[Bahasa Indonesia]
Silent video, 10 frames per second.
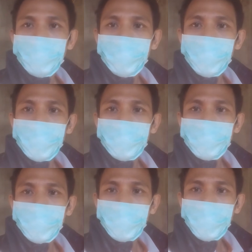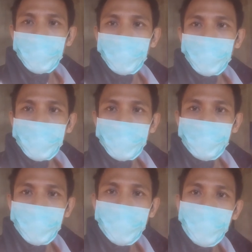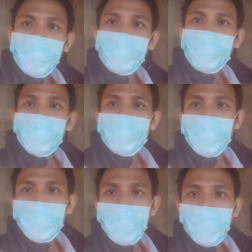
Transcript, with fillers: memberi tutorial atas pertanyaan teman-teman.